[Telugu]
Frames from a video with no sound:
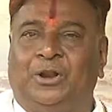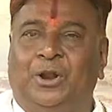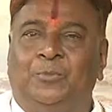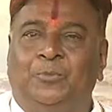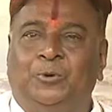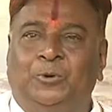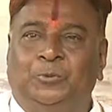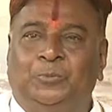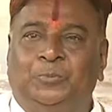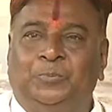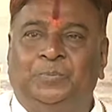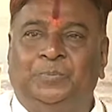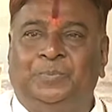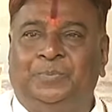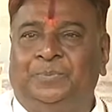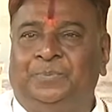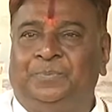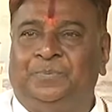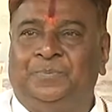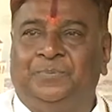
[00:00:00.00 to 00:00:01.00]
రాముడు
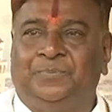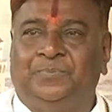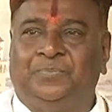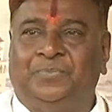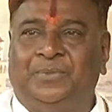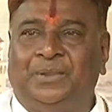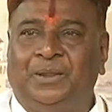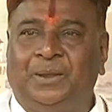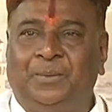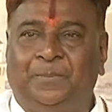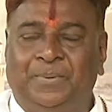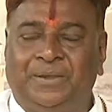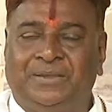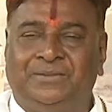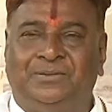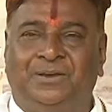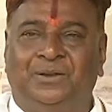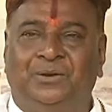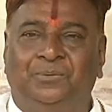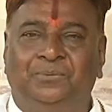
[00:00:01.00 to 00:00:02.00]
ఈ
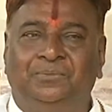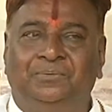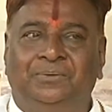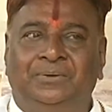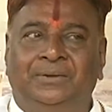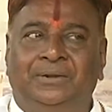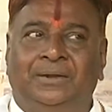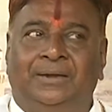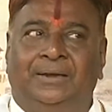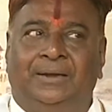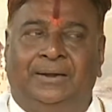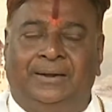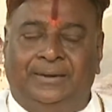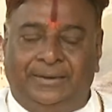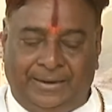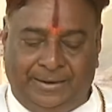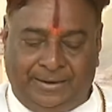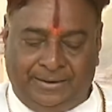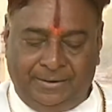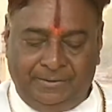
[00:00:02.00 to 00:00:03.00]
పిక్చరు
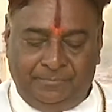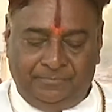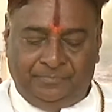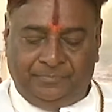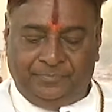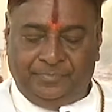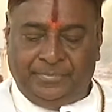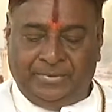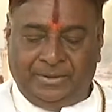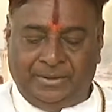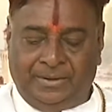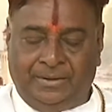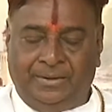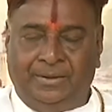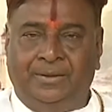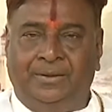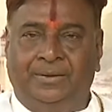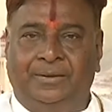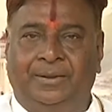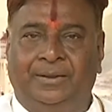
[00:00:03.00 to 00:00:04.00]
అంటే
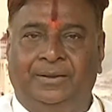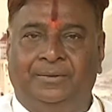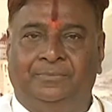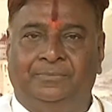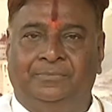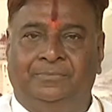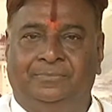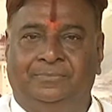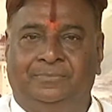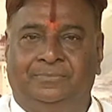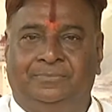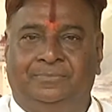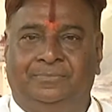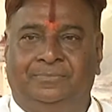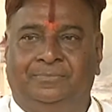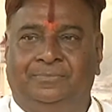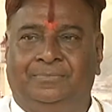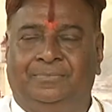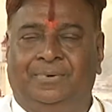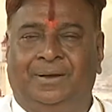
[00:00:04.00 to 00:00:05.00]
నేను
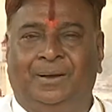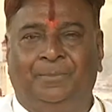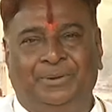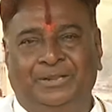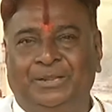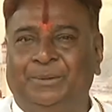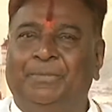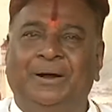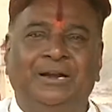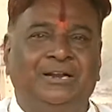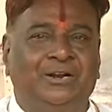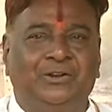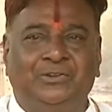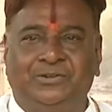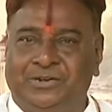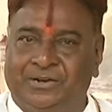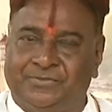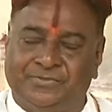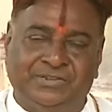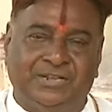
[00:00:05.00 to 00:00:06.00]
అబద్ధం
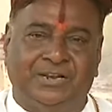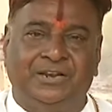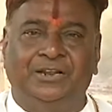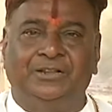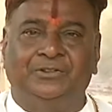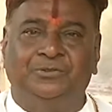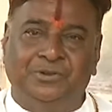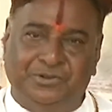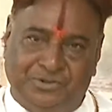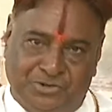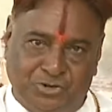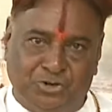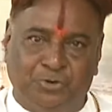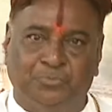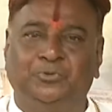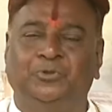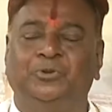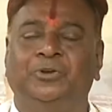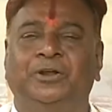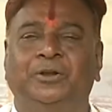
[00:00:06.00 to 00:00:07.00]
మాట్లాడాల్సిన అవసరం లేదు నిజం
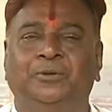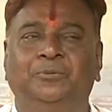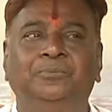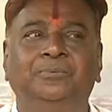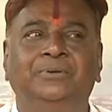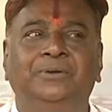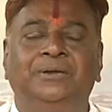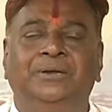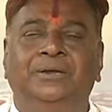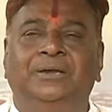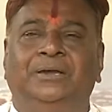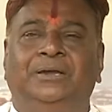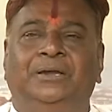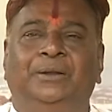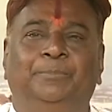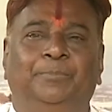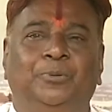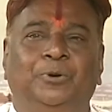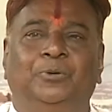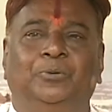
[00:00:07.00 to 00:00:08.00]
చెప్తున్నాను
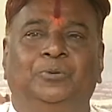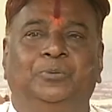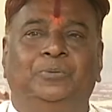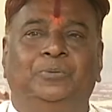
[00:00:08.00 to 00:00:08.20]
ఇప్పుడు